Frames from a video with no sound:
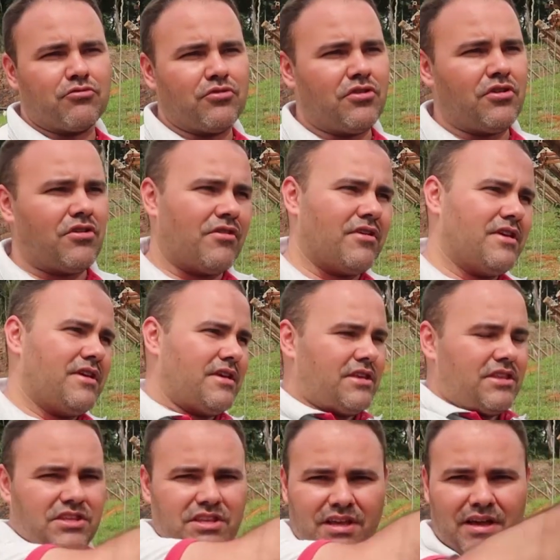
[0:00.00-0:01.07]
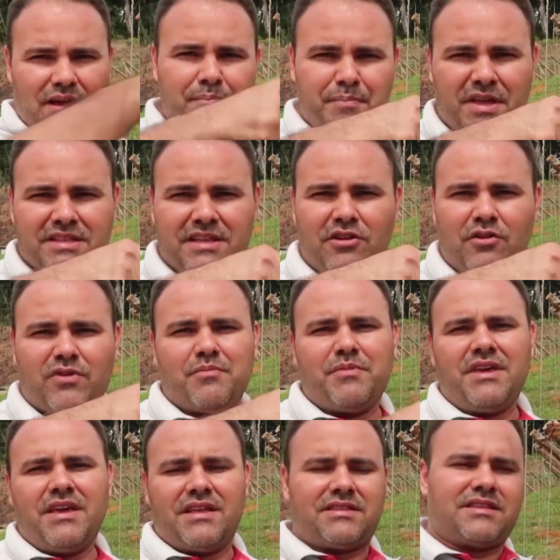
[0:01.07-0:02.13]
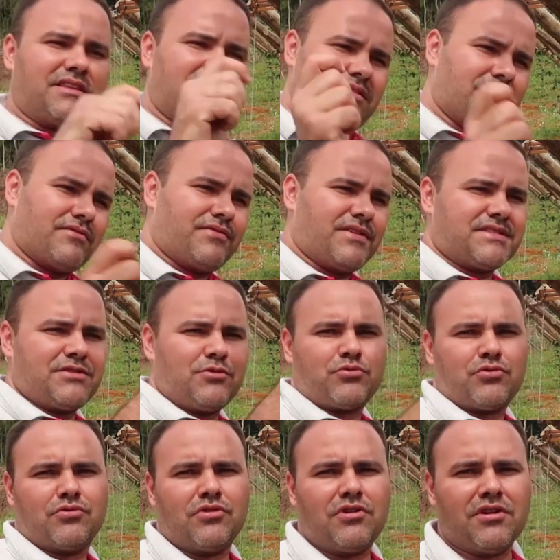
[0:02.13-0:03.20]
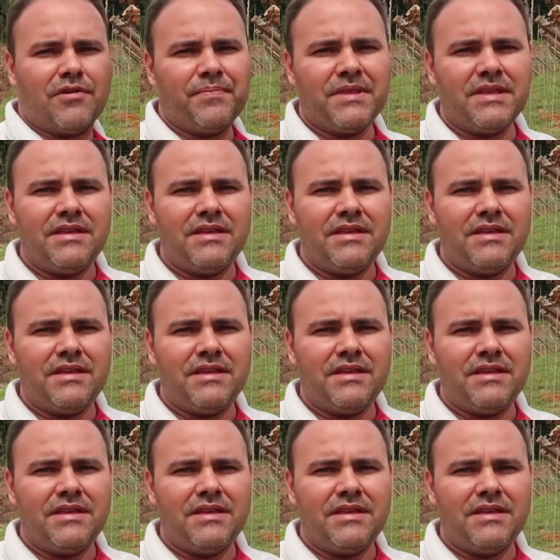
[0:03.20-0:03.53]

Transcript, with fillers: o nó, apertar novamente, fazer outro nó.